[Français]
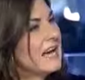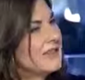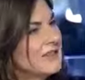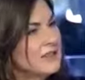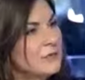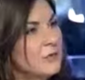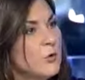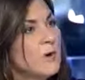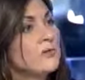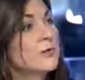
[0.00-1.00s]
Un dernier
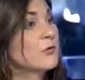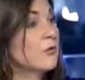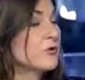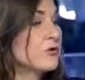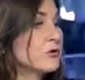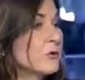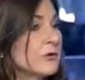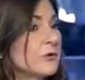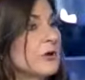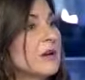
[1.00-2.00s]
mot, parce qu'on voit aujourd'hui
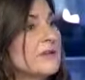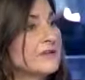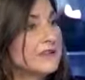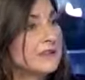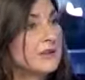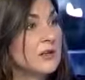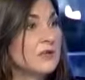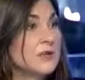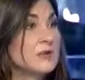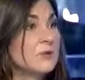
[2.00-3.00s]
que l'Afrique,
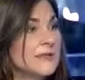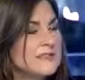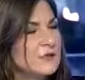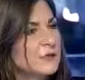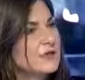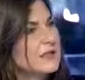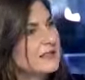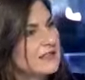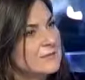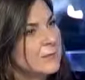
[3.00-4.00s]
l'Afrique de l'Ouest, entre autres,
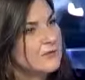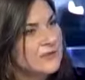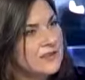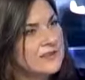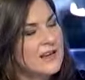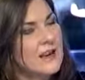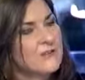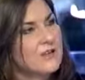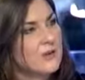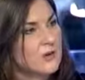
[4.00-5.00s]
est exposée
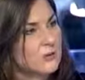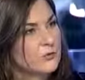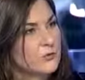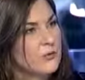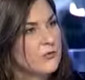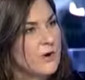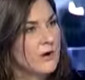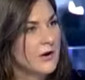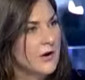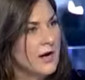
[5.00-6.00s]
avec euh, tout ce que l'on
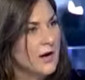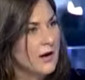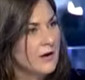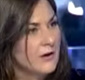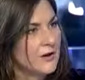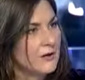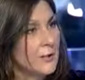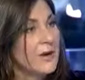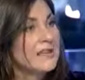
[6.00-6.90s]
voit euh, euh, au